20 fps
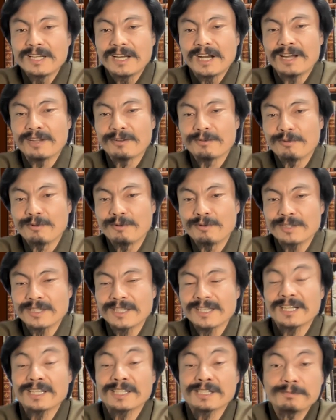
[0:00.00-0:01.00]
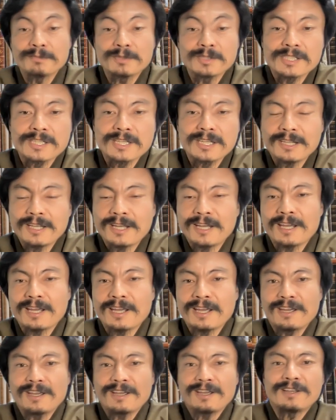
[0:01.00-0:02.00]
あの、1ヶ月分つけ
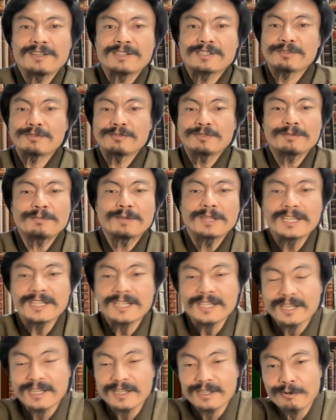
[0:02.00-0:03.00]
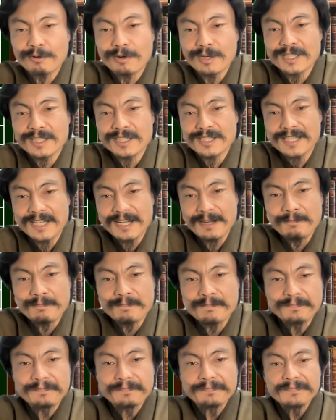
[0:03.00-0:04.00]
て、えー、すぐ決めていただいた方がいいですね。
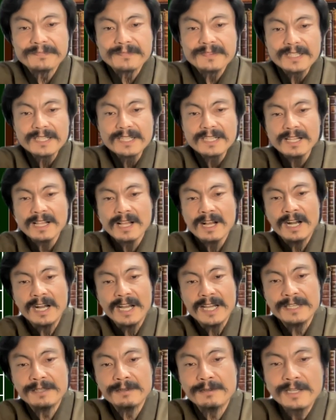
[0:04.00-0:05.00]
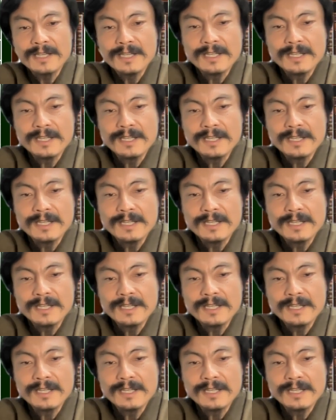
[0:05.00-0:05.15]
はい。